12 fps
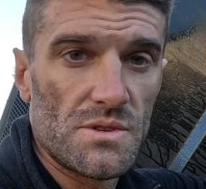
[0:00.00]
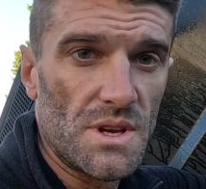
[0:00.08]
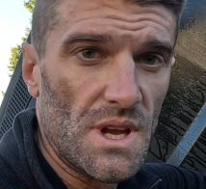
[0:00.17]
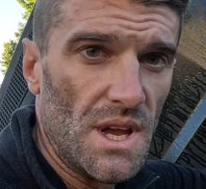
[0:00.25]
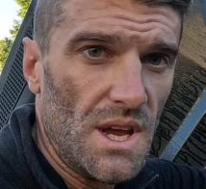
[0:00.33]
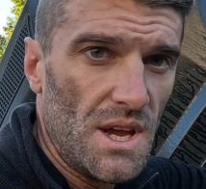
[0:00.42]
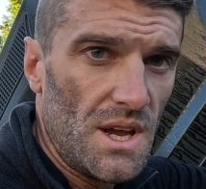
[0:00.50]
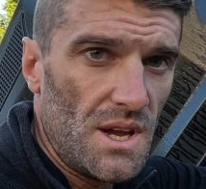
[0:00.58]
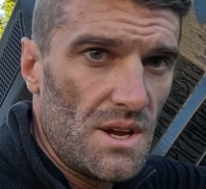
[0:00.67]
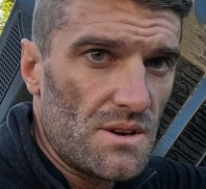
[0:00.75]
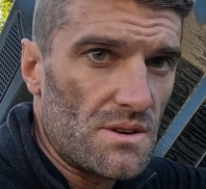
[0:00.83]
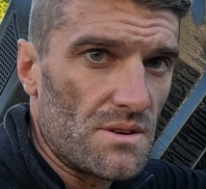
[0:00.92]
côté,
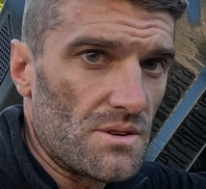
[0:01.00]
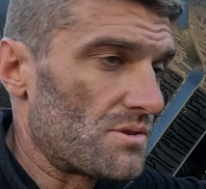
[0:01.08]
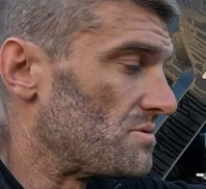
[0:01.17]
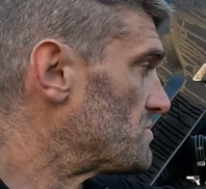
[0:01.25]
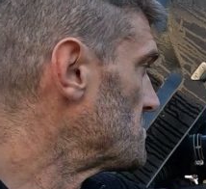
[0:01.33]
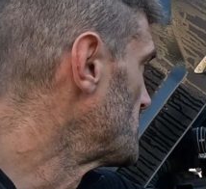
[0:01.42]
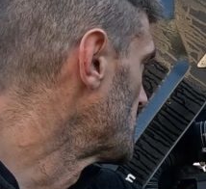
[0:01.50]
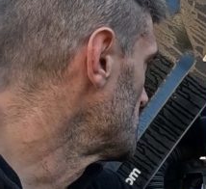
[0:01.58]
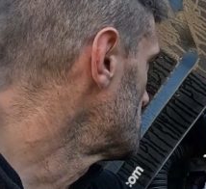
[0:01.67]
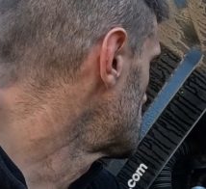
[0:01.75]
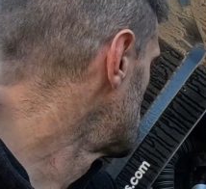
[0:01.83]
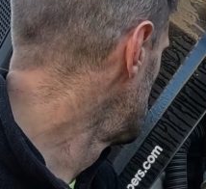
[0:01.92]
que vous verrez.